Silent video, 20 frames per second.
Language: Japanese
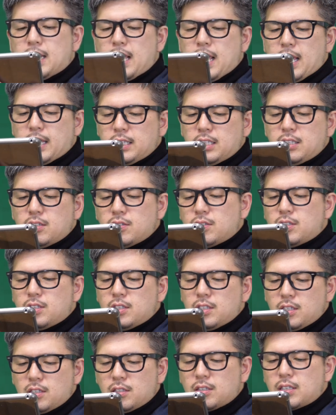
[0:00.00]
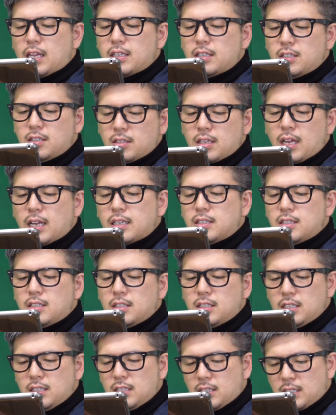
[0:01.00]
えー、にじゅういち、にじゅうさん、にじゅうは
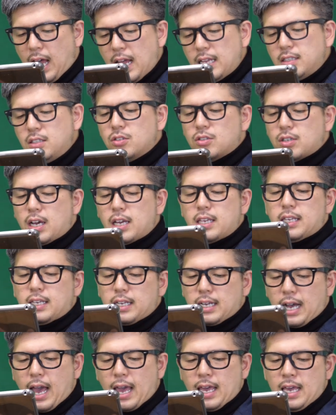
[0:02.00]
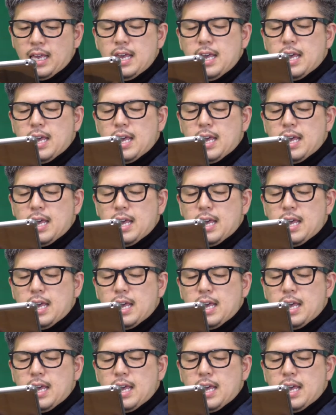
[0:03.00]
ち、さんじゅうがいっかい、